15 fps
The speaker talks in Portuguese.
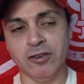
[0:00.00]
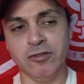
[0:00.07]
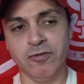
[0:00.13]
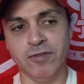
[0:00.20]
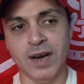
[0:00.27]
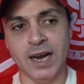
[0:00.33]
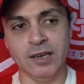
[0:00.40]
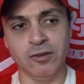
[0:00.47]
Acho
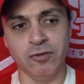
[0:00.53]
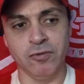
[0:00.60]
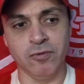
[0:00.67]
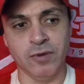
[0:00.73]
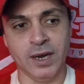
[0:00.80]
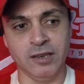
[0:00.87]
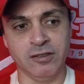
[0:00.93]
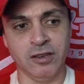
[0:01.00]
válido
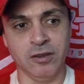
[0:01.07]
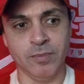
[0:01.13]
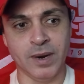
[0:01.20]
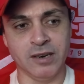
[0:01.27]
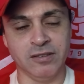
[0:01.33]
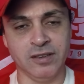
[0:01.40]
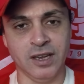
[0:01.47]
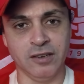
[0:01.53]
o Alessandro
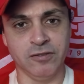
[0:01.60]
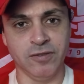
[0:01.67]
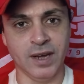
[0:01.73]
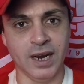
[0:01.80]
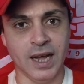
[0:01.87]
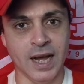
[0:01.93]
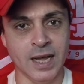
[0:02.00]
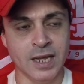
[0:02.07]
Barcelos
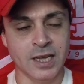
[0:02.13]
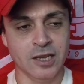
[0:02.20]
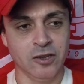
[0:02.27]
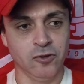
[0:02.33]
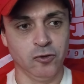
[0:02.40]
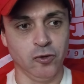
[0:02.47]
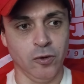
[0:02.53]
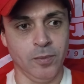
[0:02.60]
falar
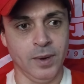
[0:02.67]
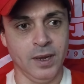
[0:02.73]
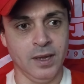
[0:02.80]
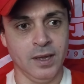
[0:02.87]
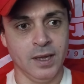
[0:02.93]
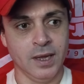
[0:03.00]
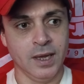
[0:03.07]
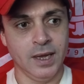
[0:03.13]

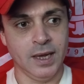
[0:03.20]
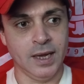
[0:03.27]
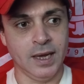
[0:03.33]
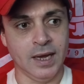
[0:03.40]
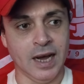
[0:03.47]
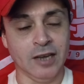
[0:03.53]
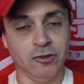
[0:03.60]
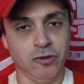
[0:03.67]
sobre
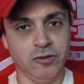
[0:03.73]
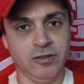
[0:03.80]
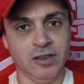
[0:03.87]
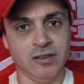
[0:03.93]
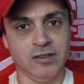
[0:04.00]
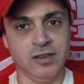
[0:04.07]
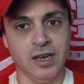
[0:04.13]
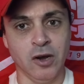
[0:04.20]
é,
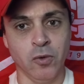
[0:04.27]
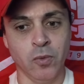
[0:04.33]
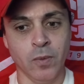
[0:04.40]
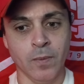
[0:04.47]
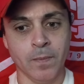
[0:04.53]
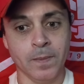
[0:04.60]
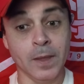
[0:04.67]
associação.